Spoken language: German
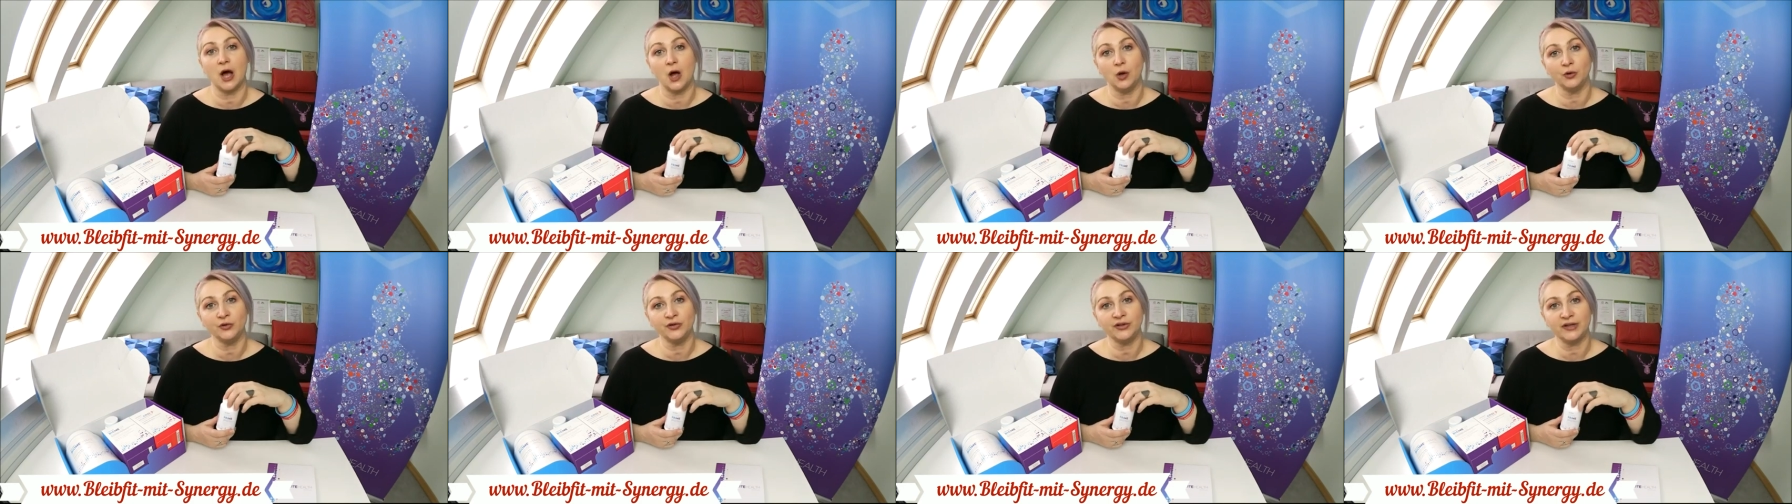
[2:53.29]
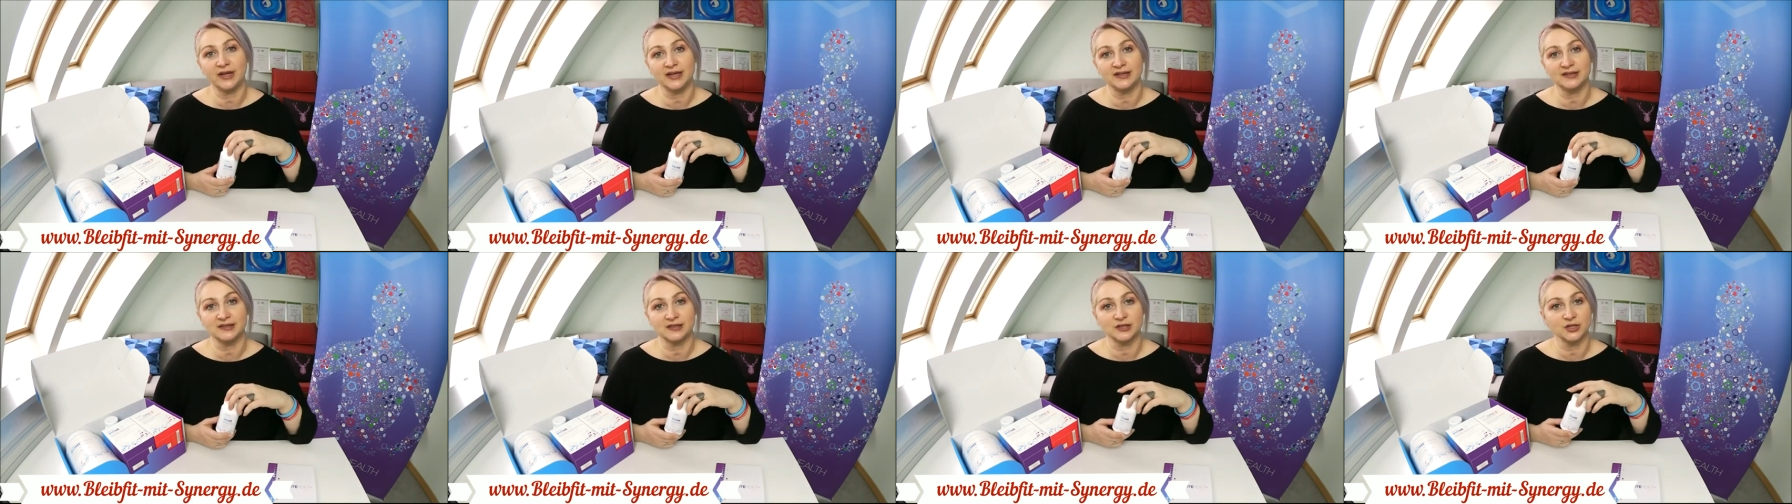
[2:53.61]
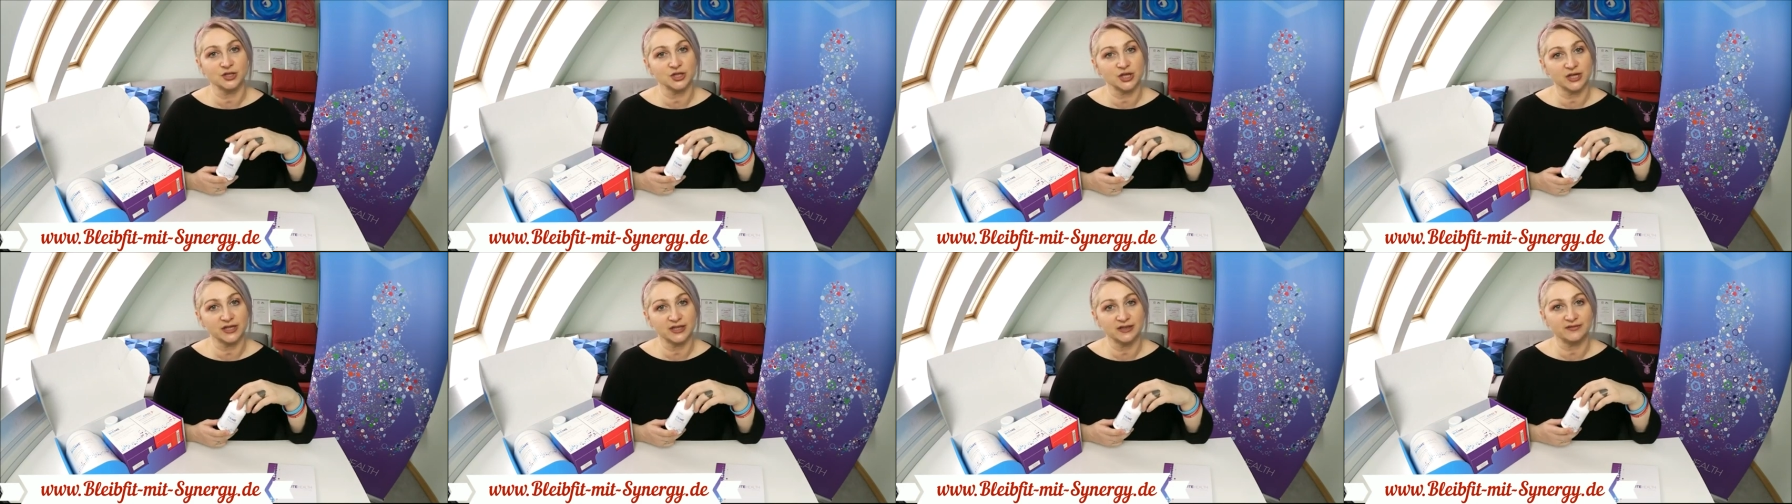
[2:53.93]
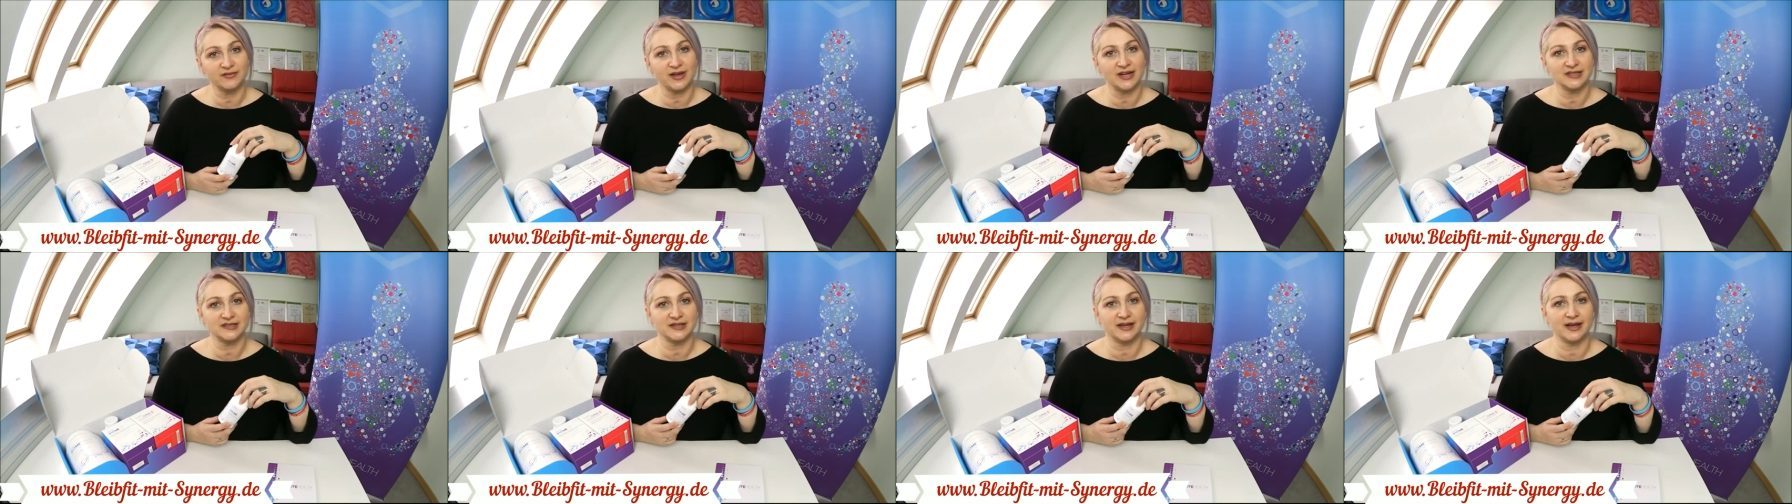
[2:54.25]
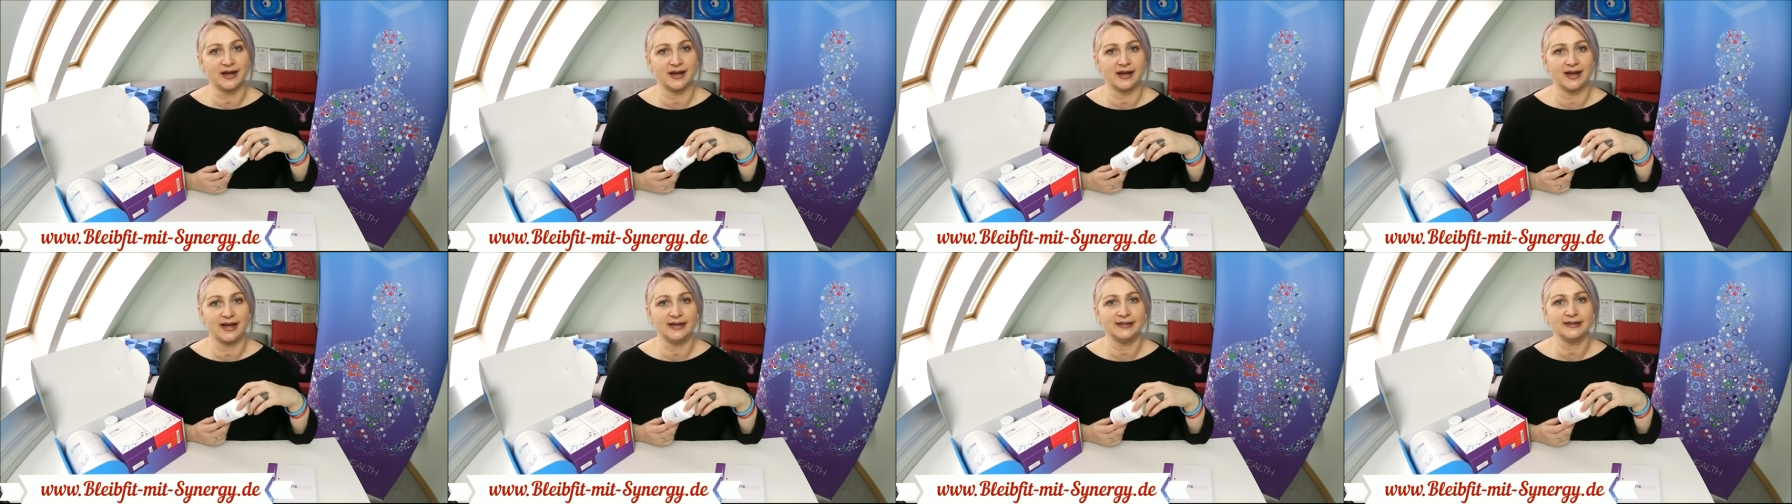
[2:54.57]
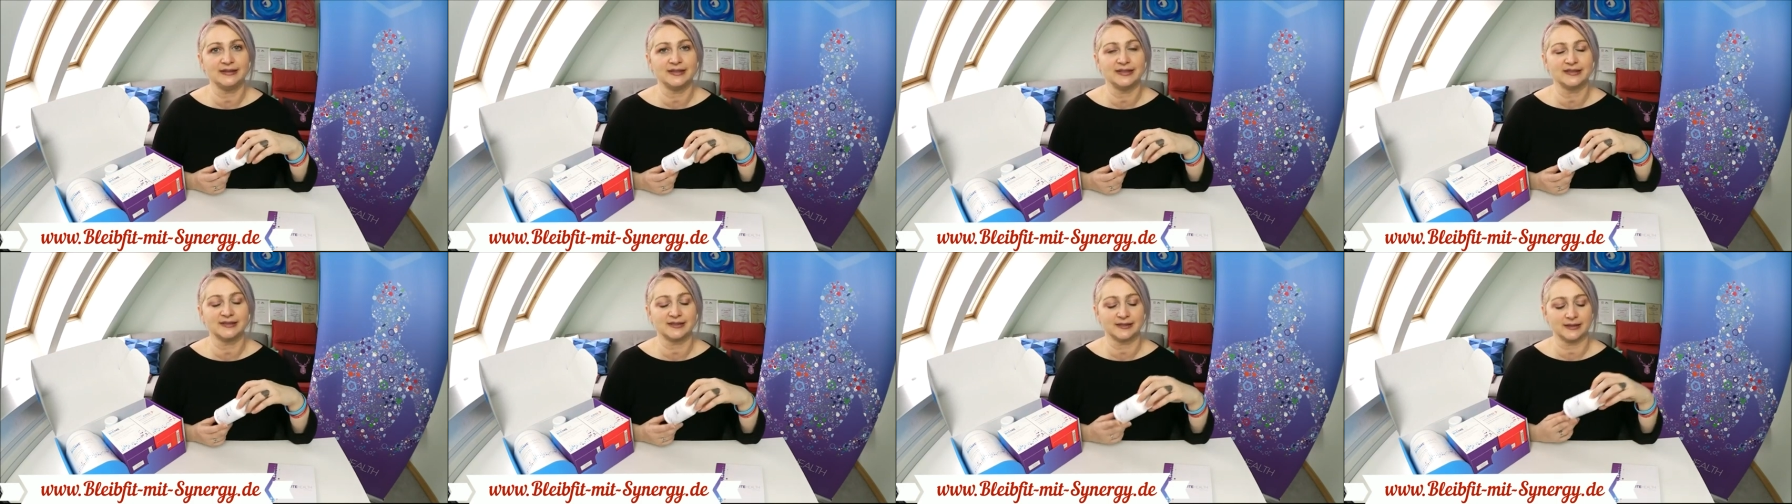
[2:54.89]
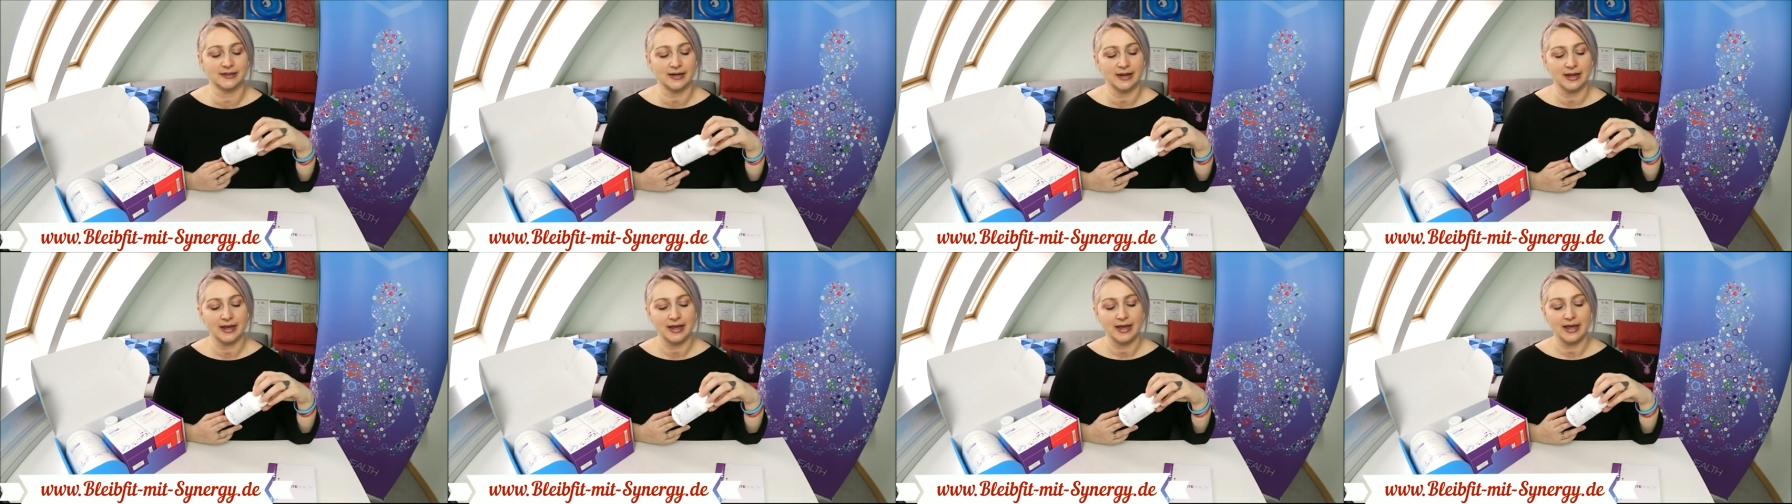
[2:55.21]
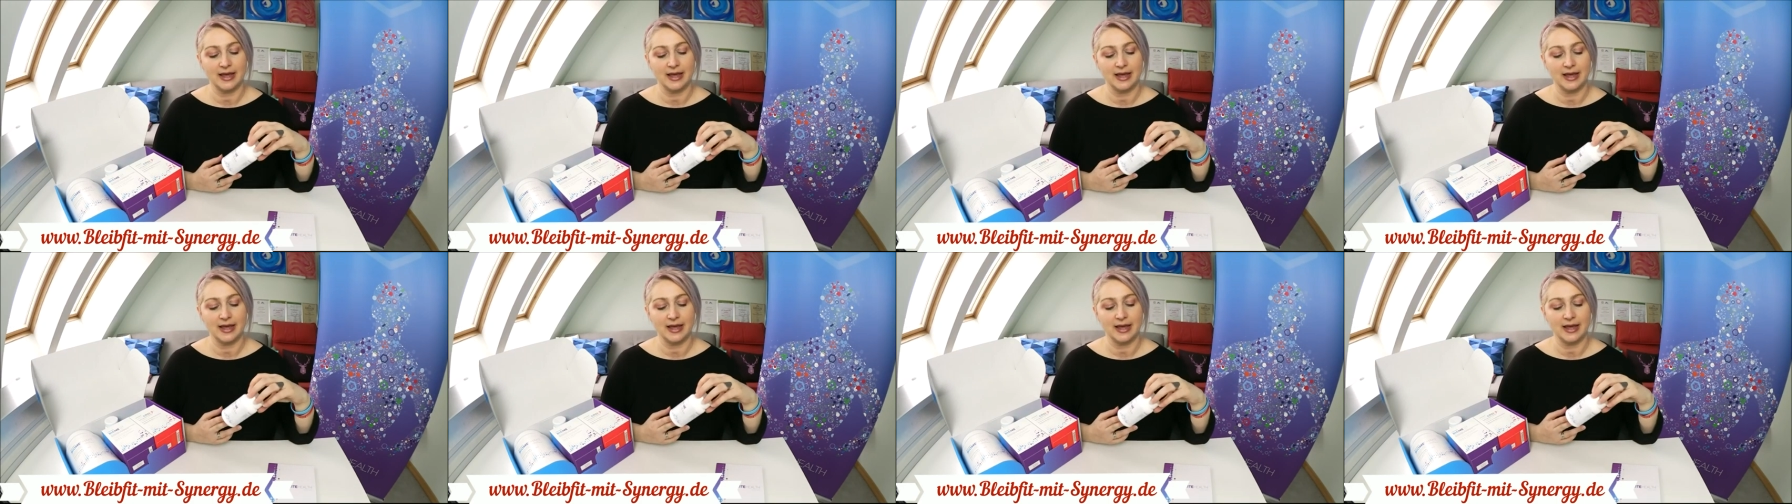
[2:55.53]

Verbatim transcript: austesten, schrittweise herantesten.